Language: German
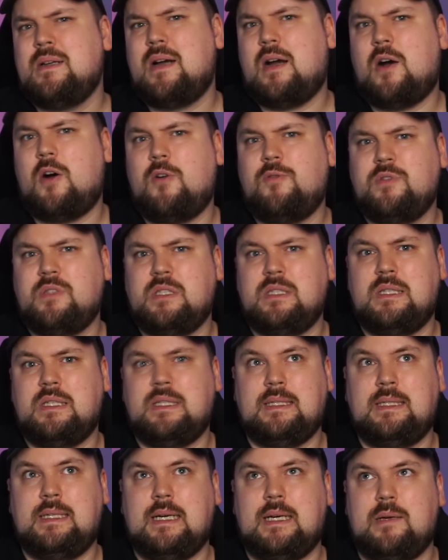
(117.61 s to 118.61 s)
aufziehen, dass
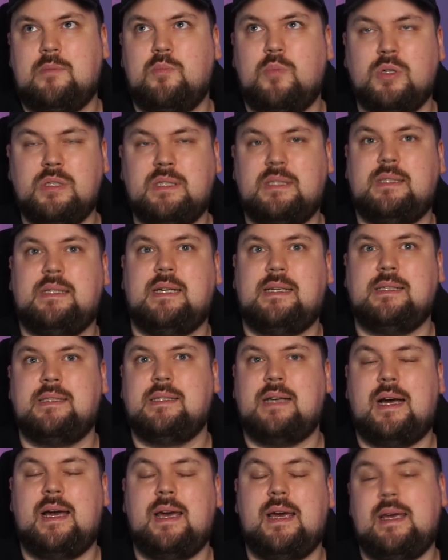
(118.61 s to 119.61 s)
ich ja Muster
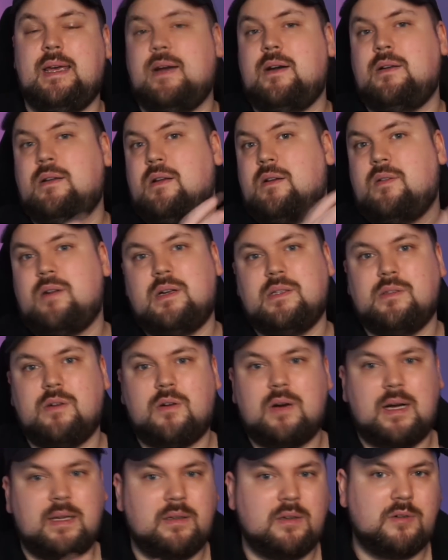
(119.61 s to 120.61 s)
sei, ja, und dann quasi
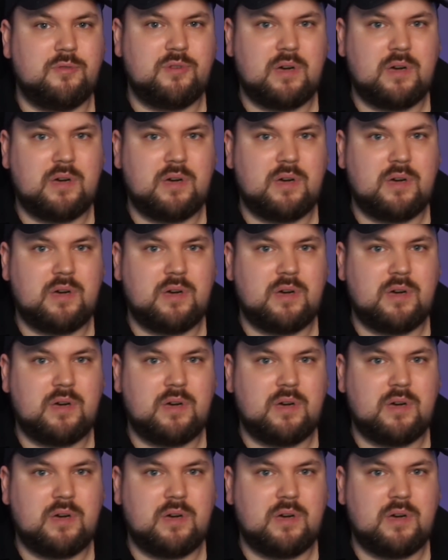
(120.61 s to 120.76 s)
auch andere